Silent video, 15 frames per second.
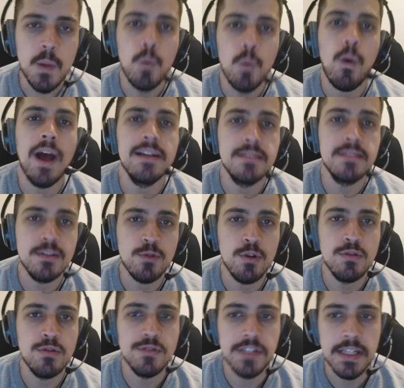Quase
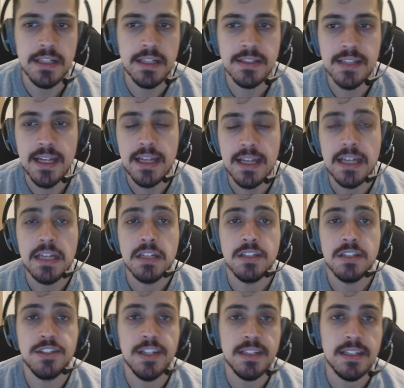todos eles, né?
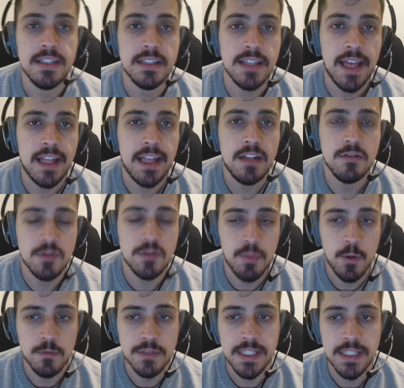Jaden Daniels,
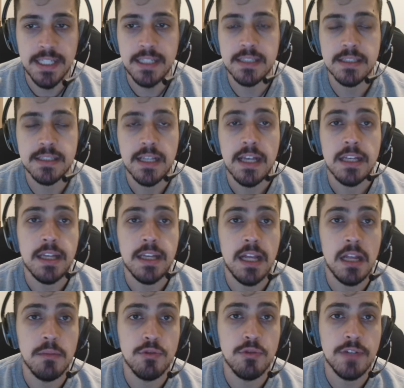Bo Nix,
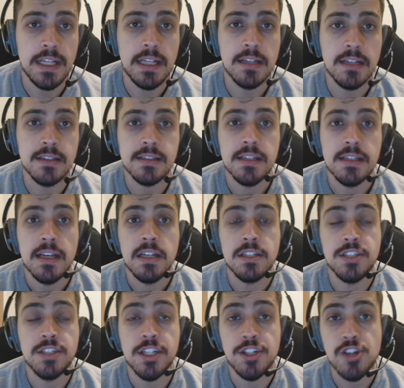Caleb Williams,
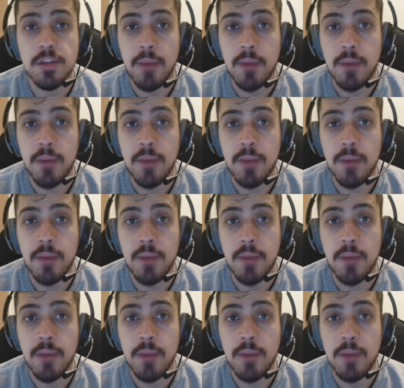J.J.